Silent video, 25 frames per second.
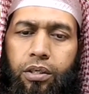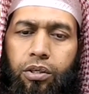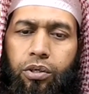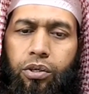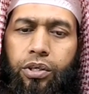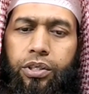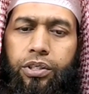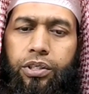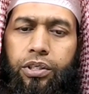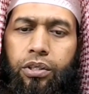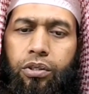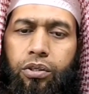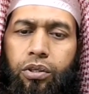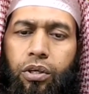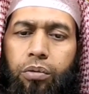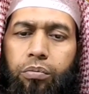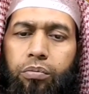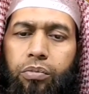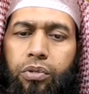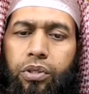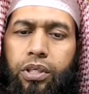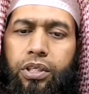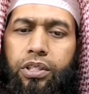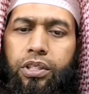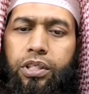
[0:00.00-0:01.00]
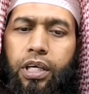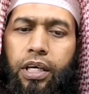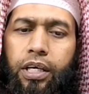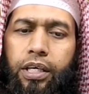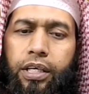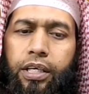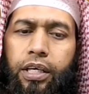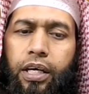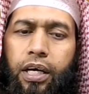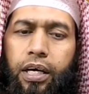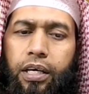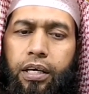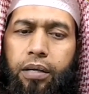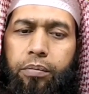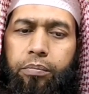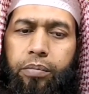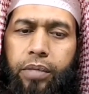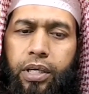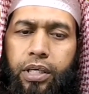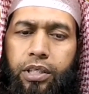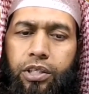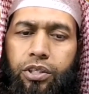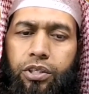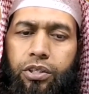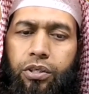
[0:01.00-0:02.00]
রয়েছে তন্মধ্যে চারটি হারাম
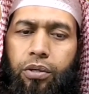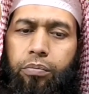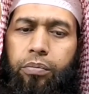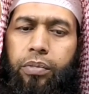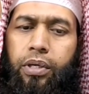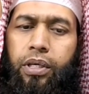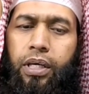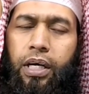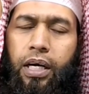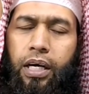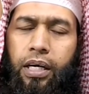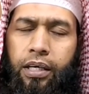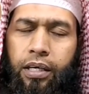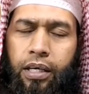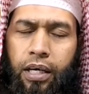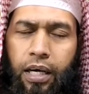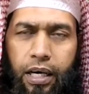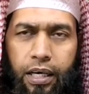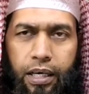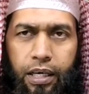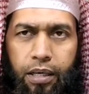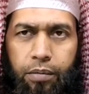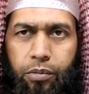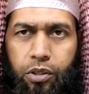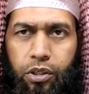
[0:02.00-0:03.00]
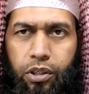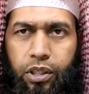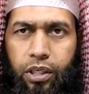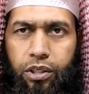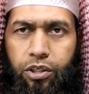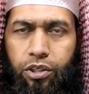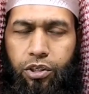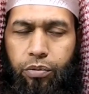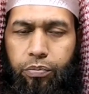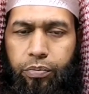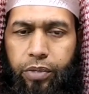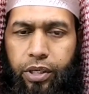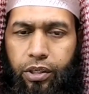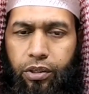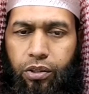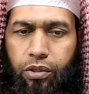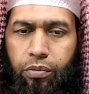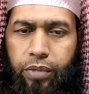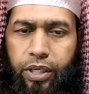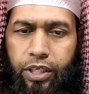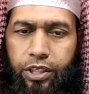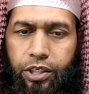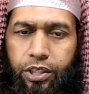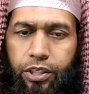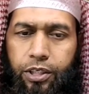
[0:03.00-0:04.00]
মাস সম্মান হারাম অর্থাৎ সম্মানিত
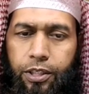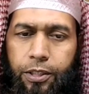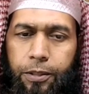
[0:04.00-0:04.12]
মাস